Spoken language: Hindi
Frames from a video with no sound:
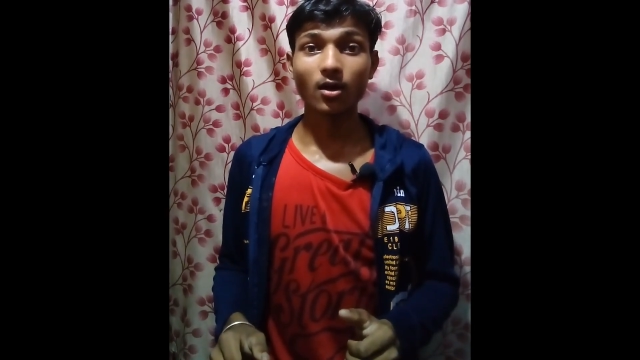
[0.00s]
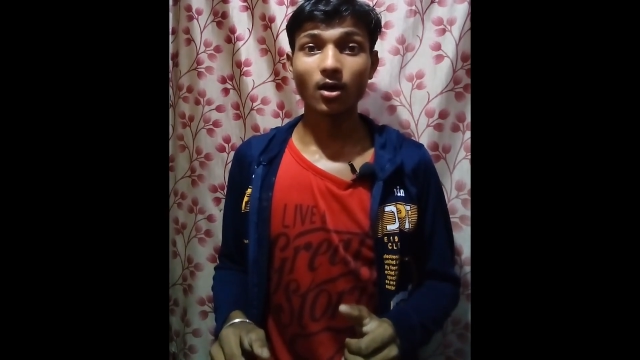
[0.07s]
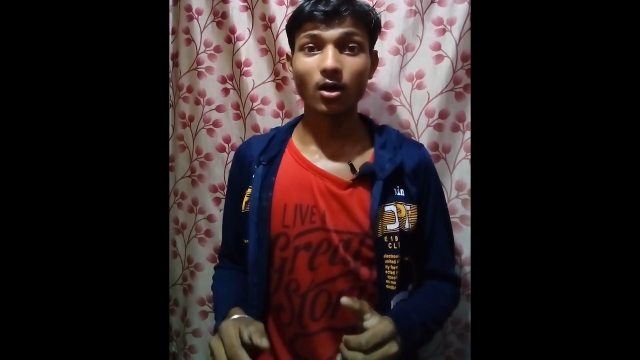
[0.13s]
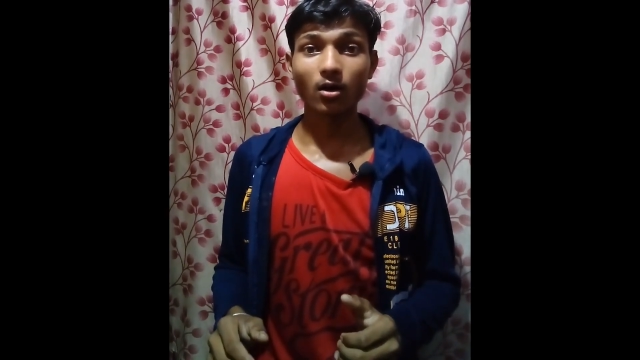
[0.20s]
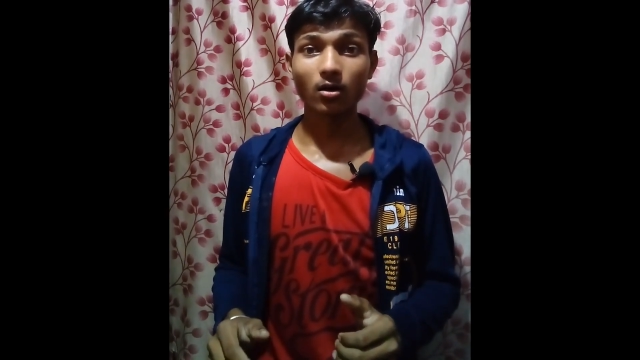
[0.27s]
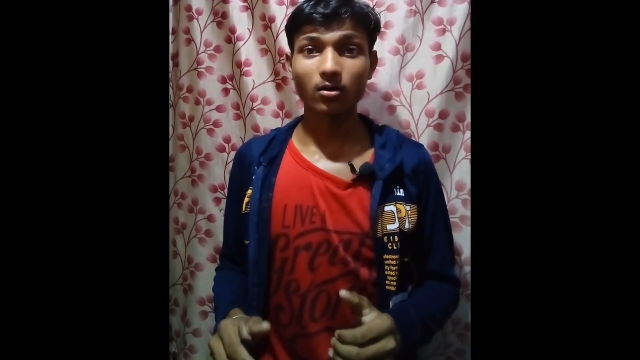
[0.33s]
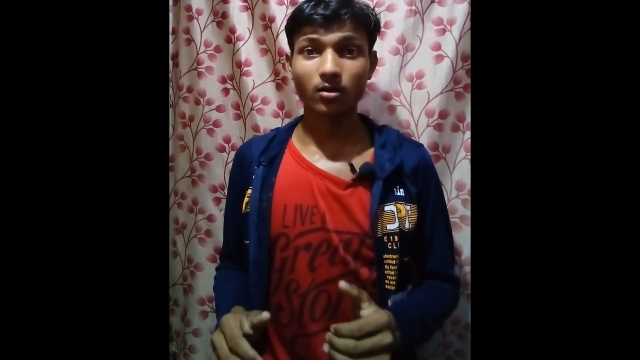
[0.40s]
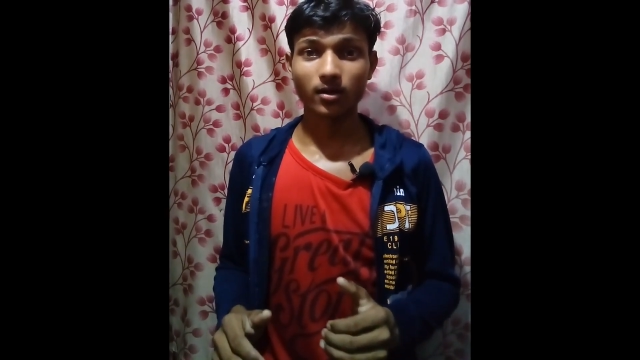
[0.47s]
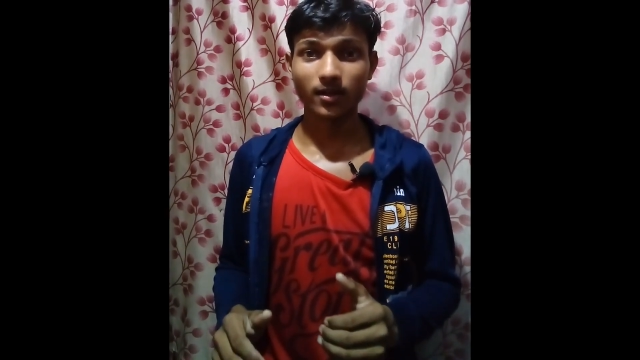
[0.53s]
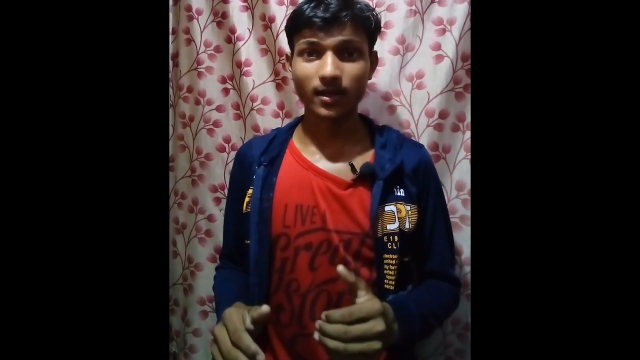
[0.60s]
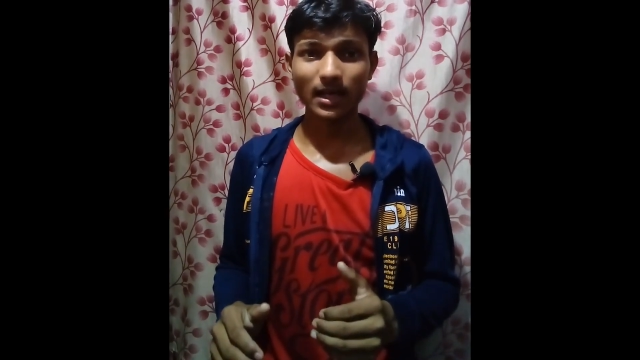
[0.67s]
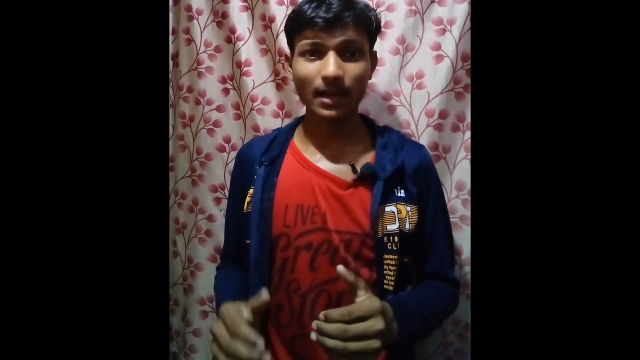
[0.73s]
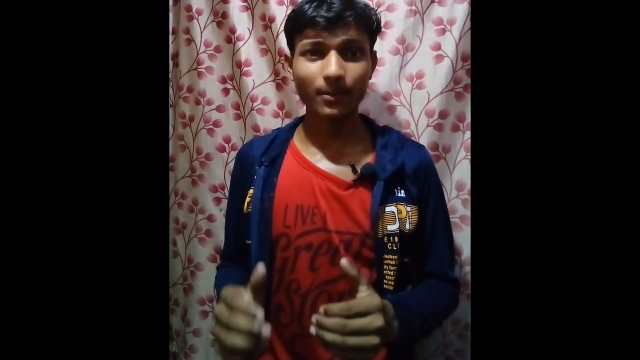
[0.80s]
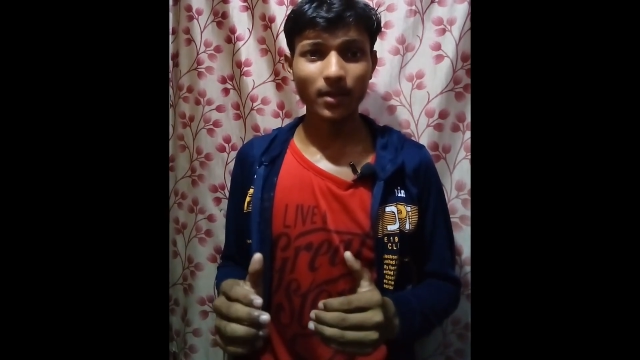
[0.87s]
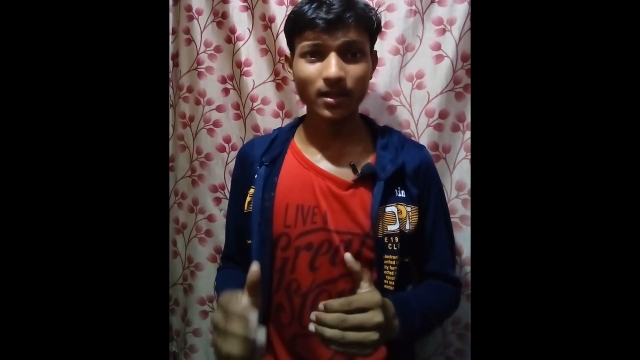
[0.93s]
और क्या
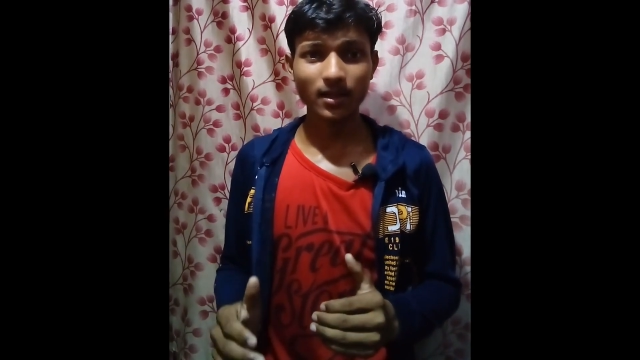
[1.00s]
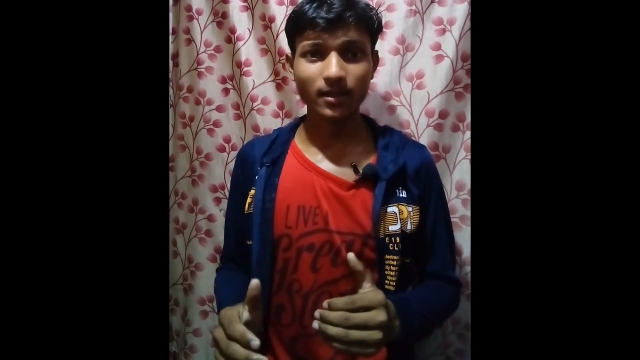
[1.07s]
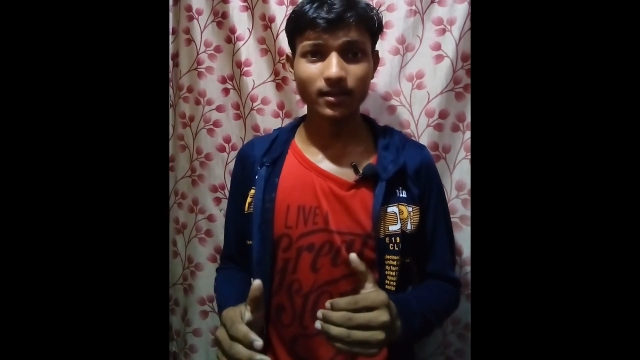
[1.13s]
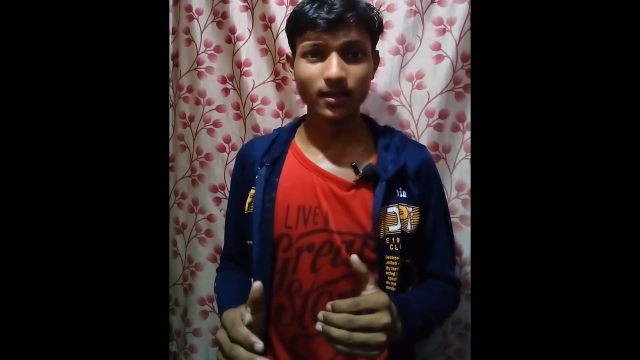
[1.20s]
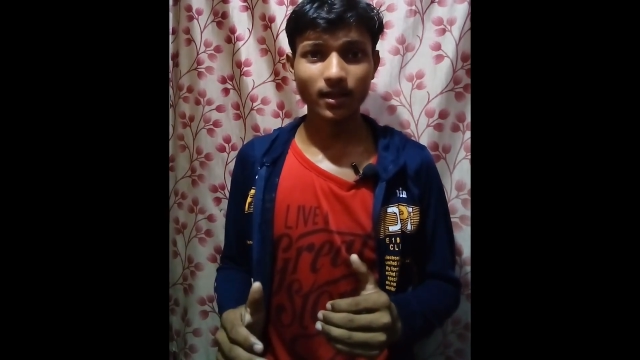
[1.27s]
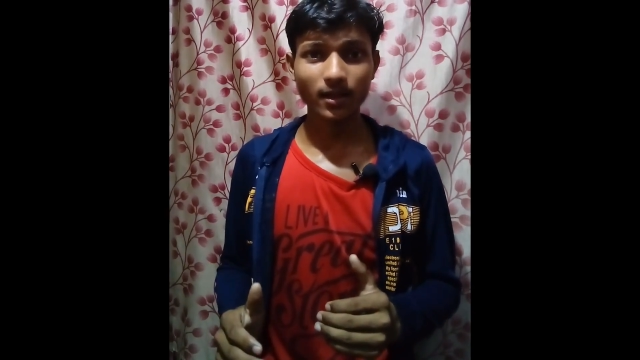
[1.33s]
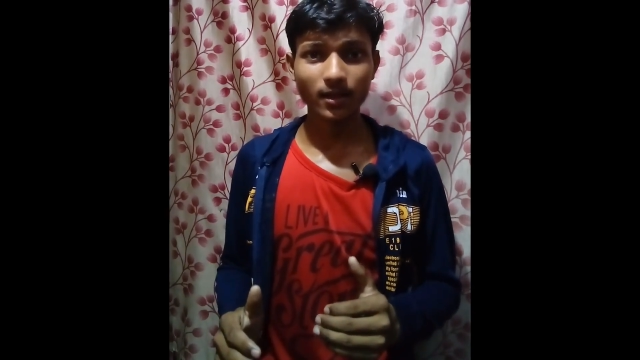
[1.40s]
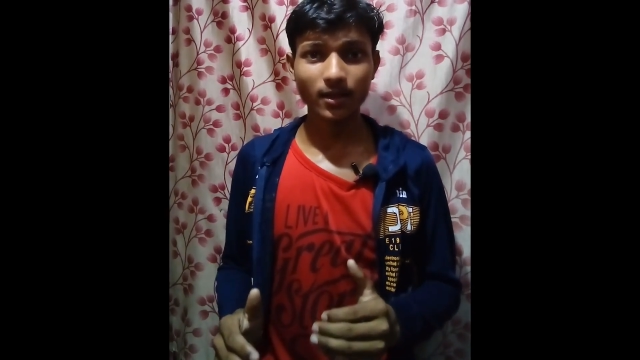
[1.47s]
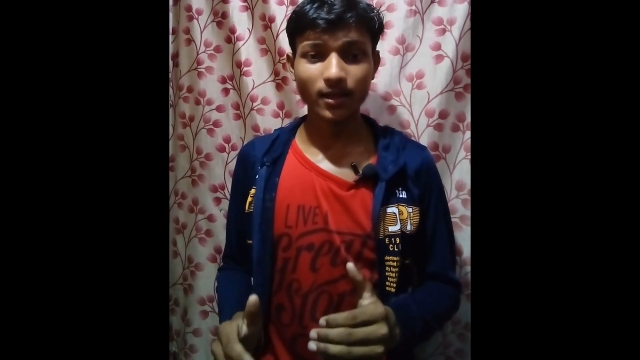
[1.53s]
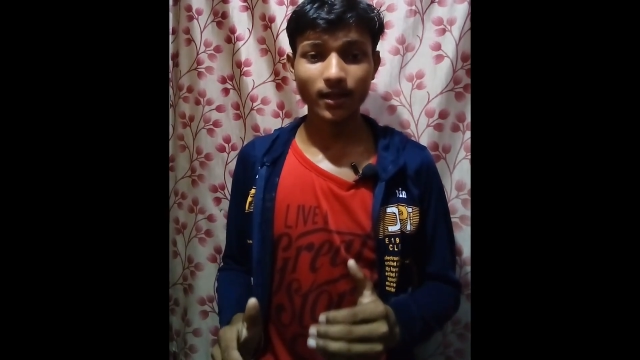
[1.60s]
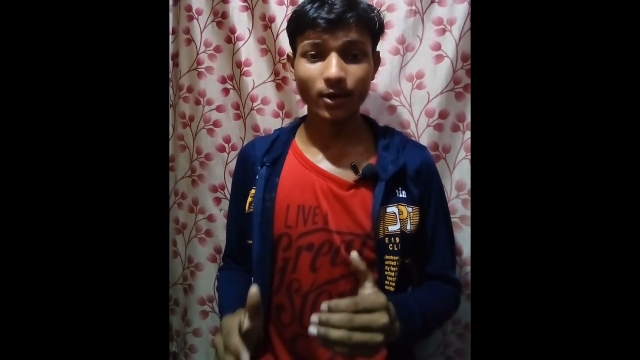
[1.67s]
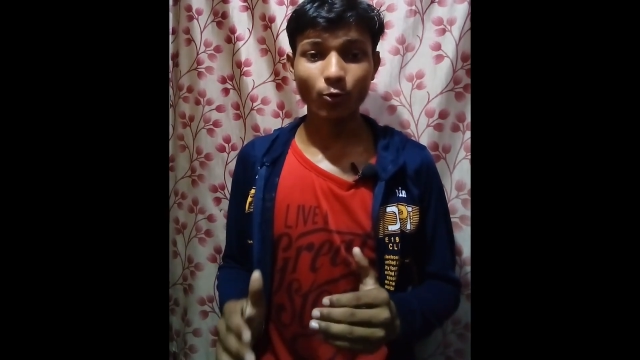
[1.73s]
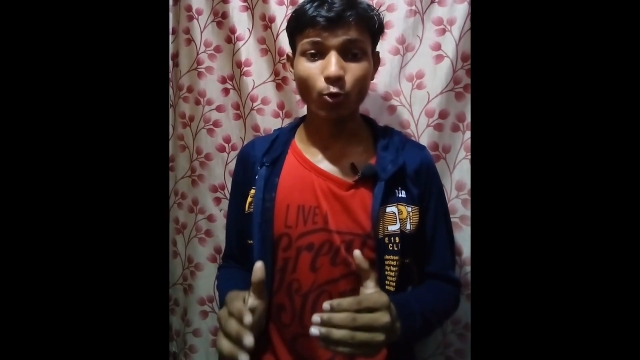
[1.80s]
आप ये जानते हैं कि एक